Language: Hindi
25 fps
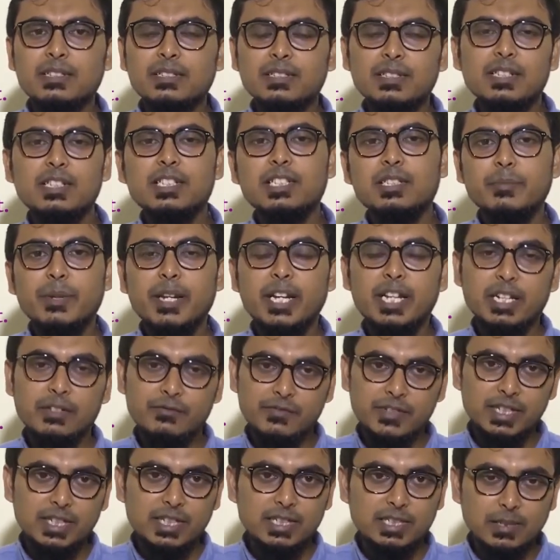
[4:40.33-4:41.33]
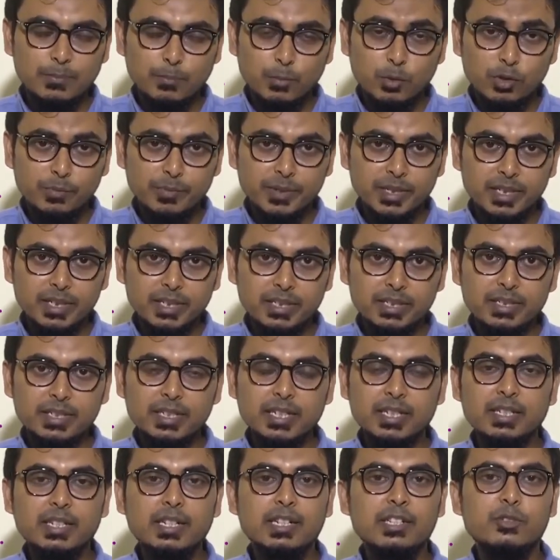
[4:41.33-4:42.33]
साथ ही साथ इसमें एन का सपोर्ट भी नहीं
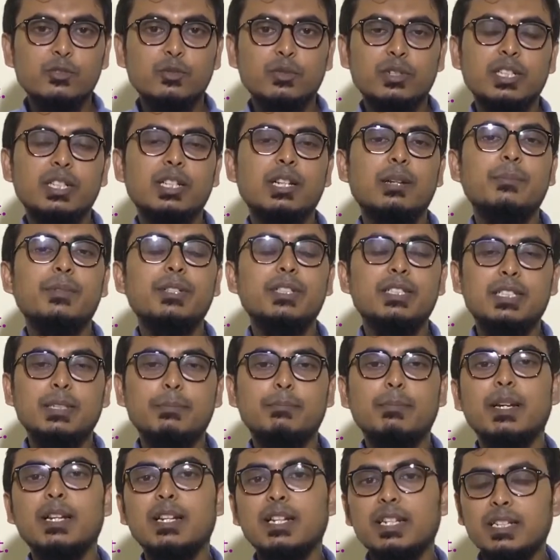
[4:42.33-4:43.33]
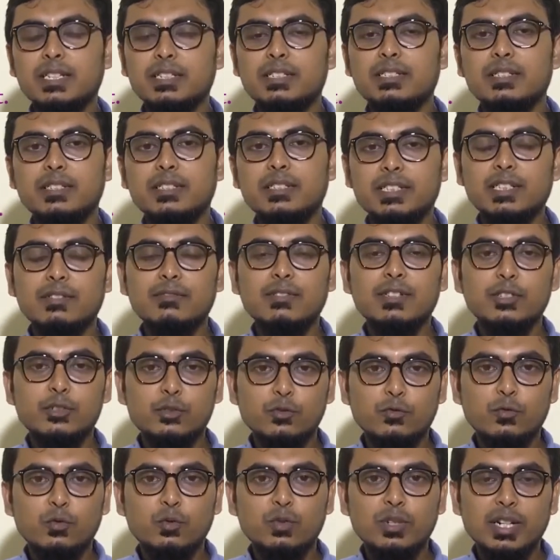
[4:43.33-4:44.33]
दिया गया जो कि अभी इससे पहले के जनरेशन
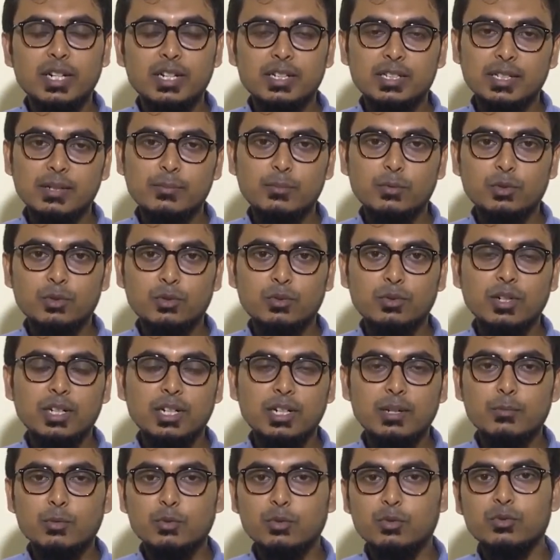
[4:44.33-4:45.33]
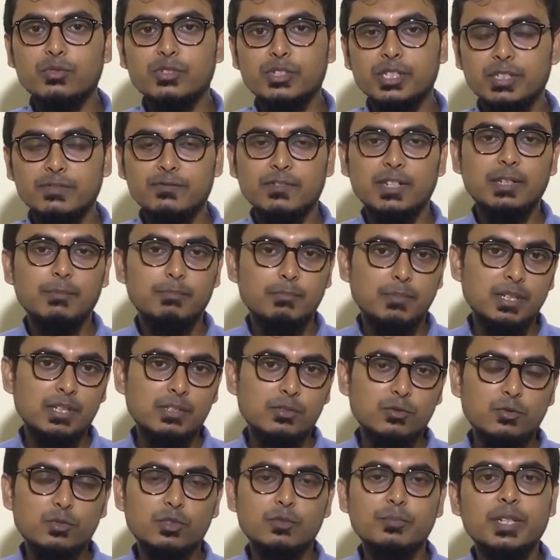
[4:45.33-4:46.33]
वाला जो फोन आया था मोटरोला का मोटो जी फाइव
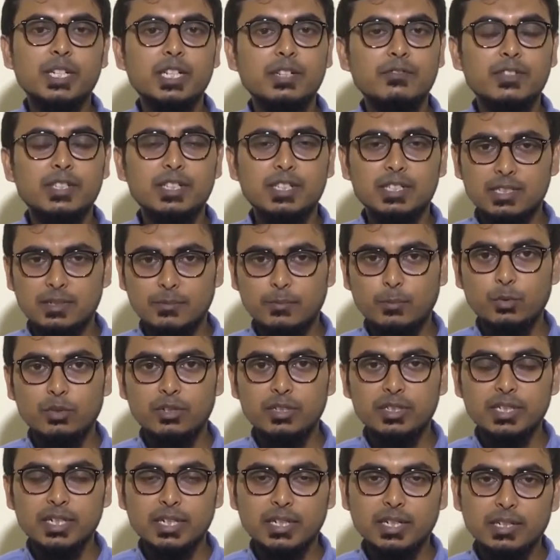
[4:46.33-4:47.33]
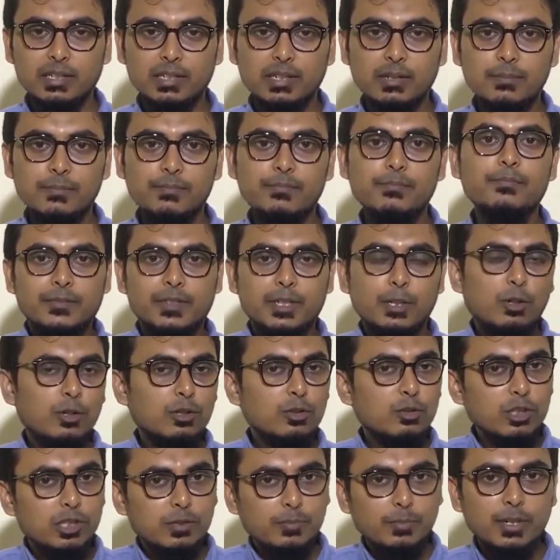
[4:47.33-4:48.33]
प्लस उसमें एन का सपोर्ट दिया गया था
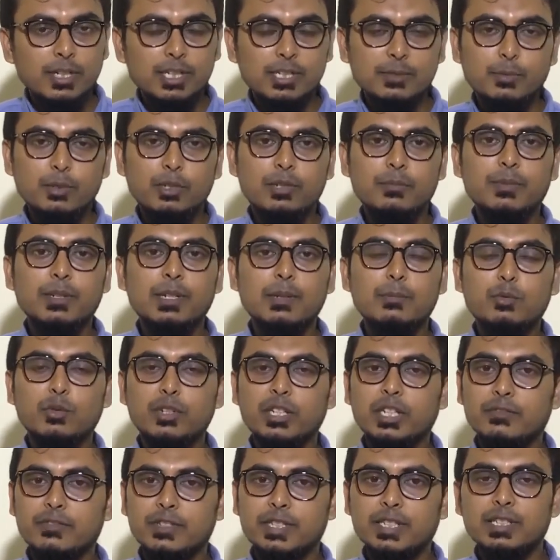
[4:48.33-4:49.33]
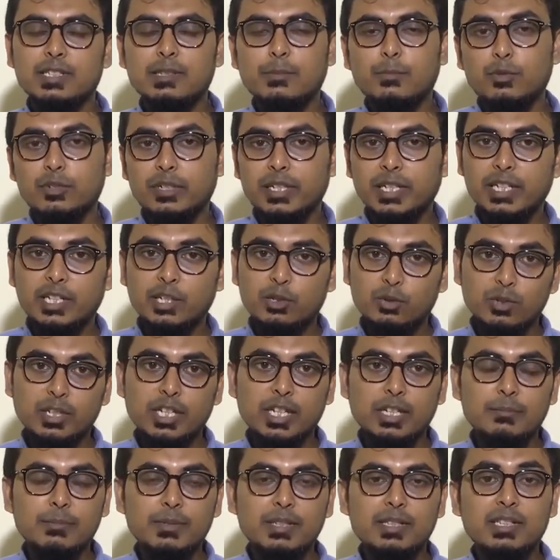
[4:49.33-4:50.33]
और दो इस प्राइस पॉइंट पे आपको एन का सपोर्ट देखने
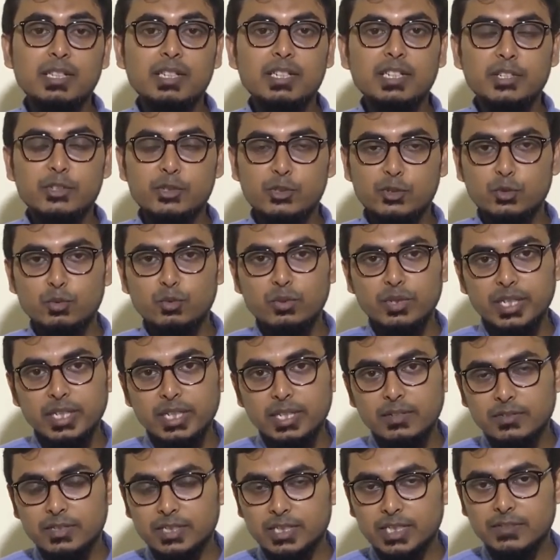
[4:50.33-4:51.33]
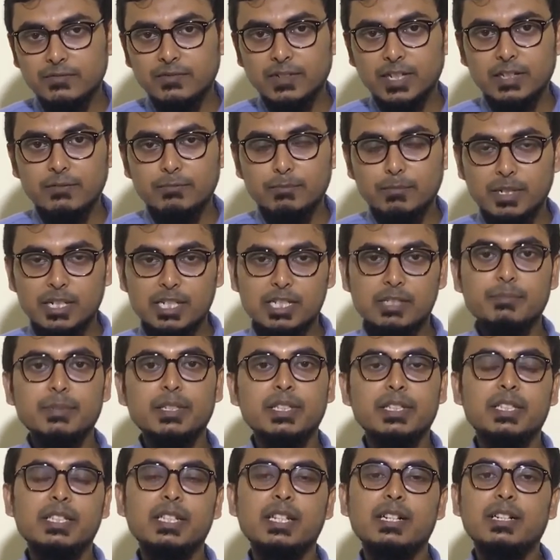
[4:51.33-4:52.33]
को नहीं मिलता लेकिन चूंकि जी फाइव
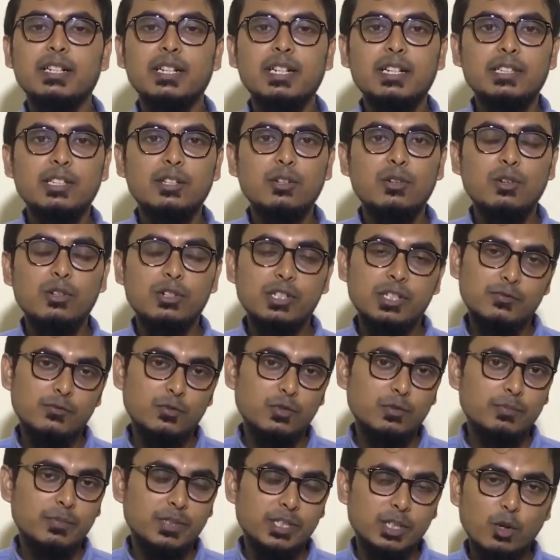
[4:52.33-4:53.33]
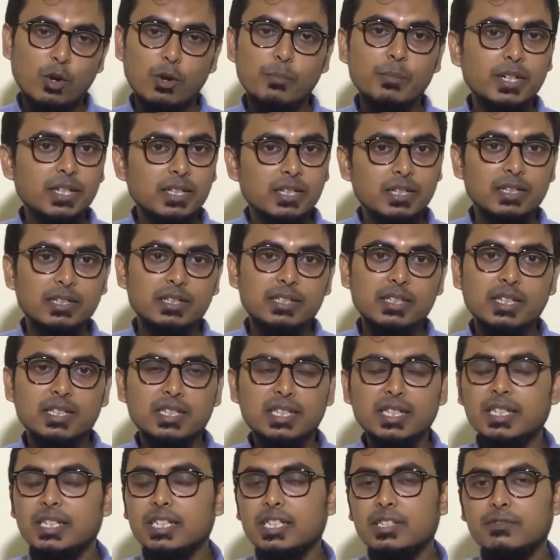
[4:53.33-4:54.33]
प्लस में दिया गया था और इस फोन से ऑमिट कर
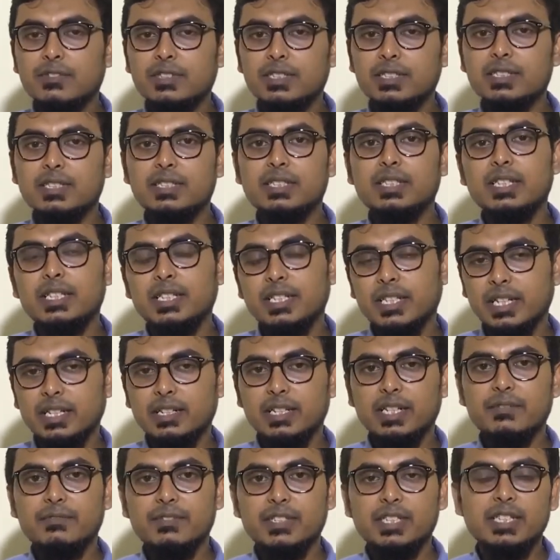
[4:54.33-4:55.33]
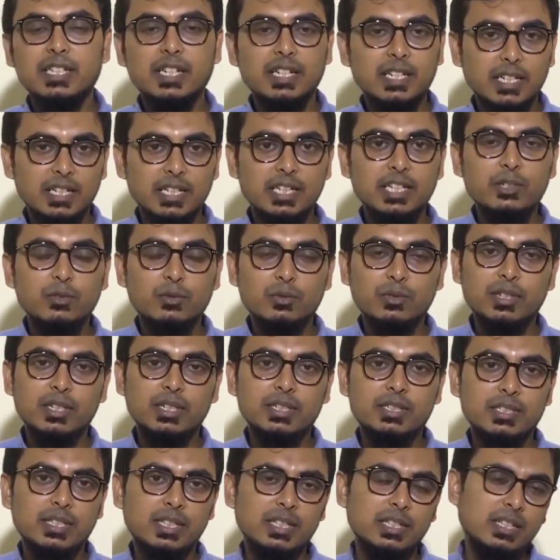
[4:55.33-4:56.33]
दिया गया इस वजह से एन का नहीं
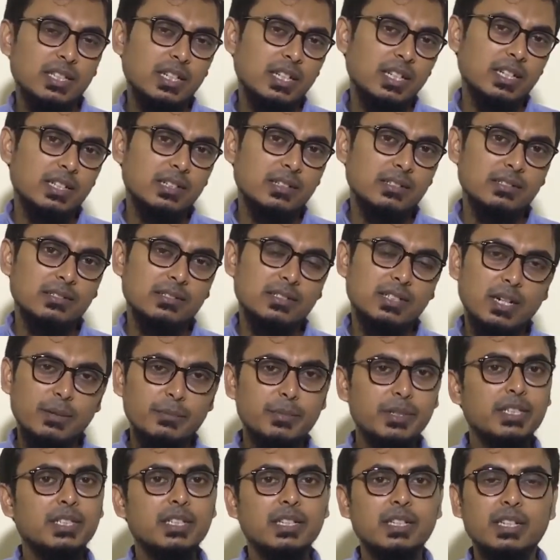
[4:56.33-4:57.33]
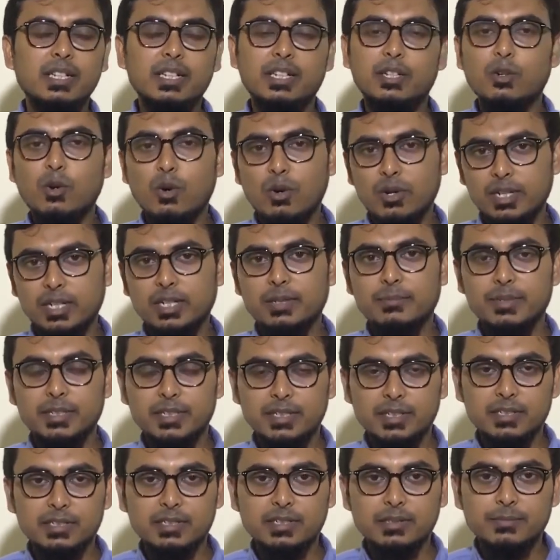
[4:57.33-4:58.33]
होना इसके लिए एक कमी है एक कौन है
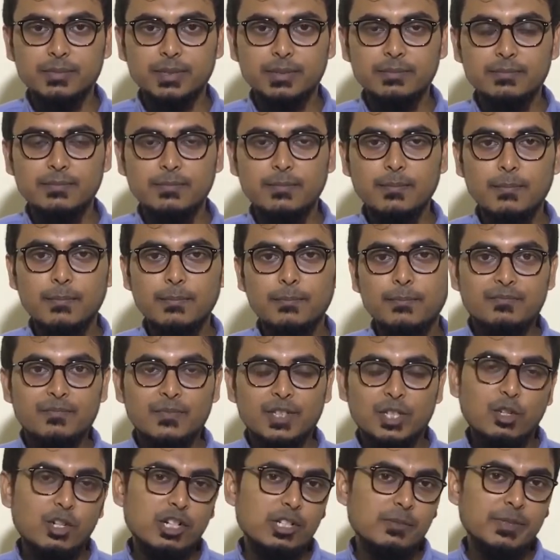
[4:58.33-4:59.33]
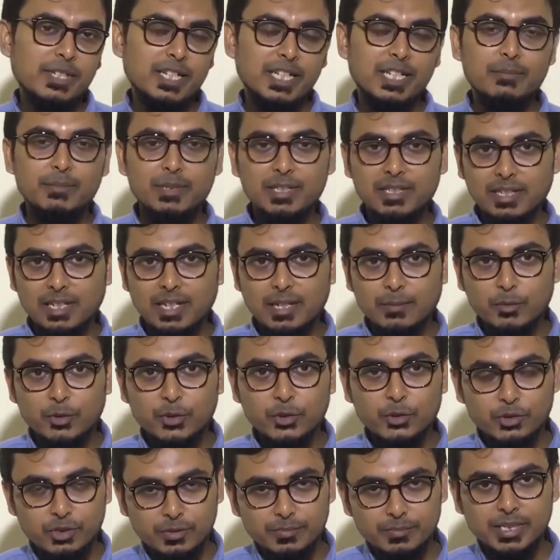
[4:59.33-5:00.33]
मेरी नजर में और इसमें नहीं मिलता है
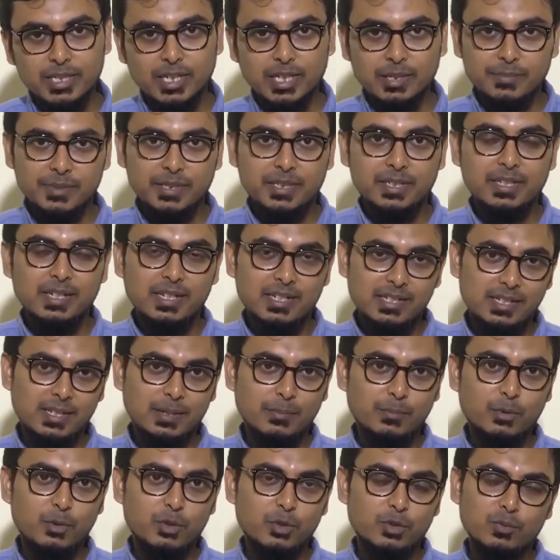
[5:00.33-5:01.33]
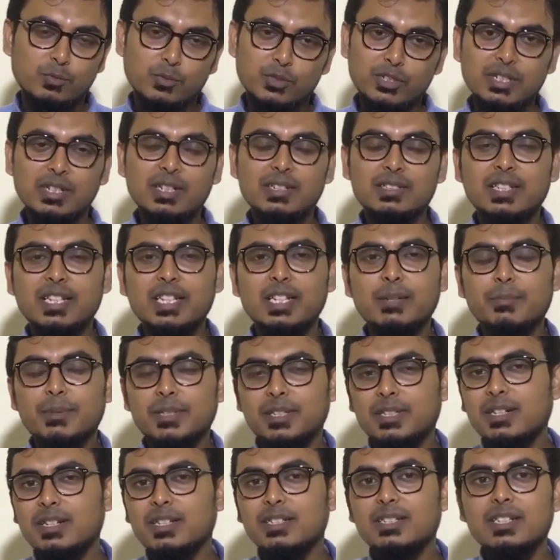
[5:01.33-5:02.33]
आपको यूएसबी टाइप सी का सपोर्ट तो मुझे लगता है
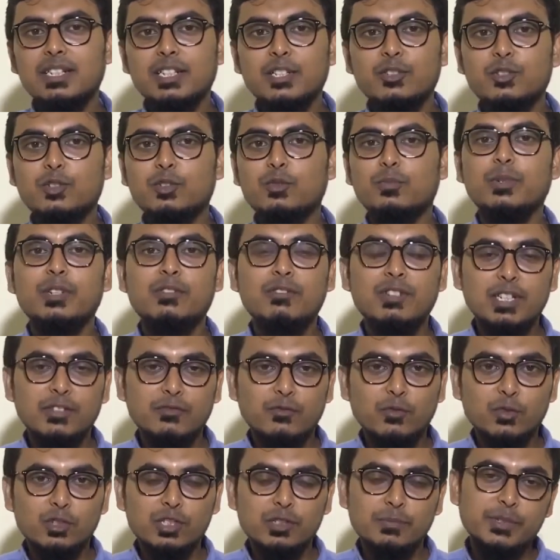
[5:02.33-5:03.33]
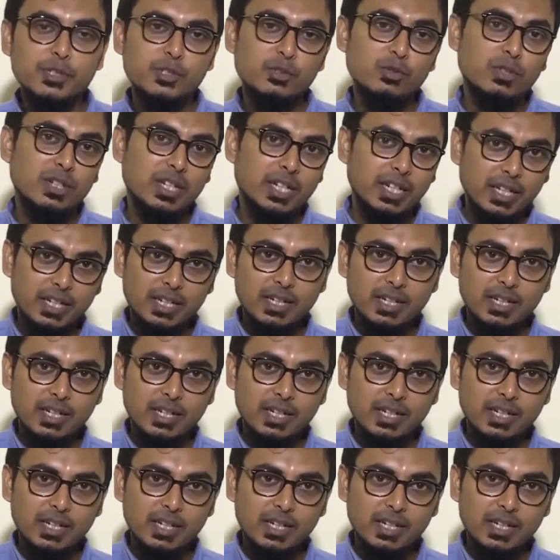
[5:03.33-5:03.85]
कि पंद्रह हजार या सुपर वाले फोन्स में जो